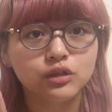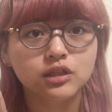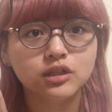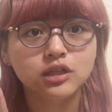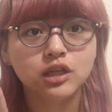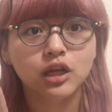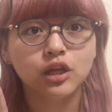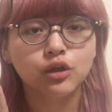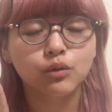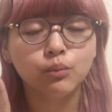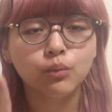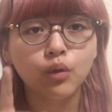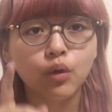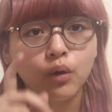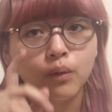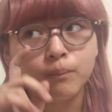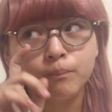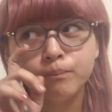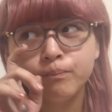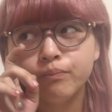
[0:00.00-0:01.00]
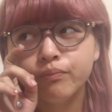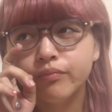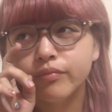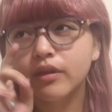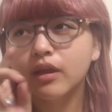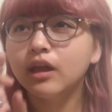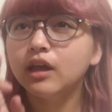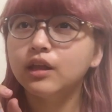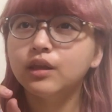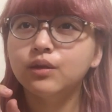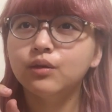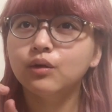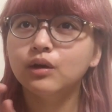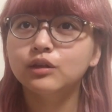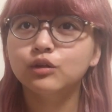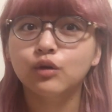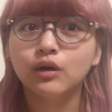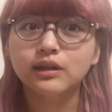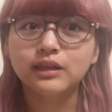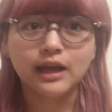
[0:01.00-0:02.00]
んですけれども、
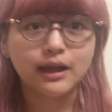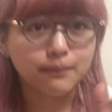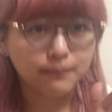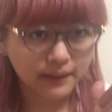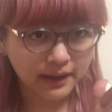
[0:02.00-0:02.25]
あとは題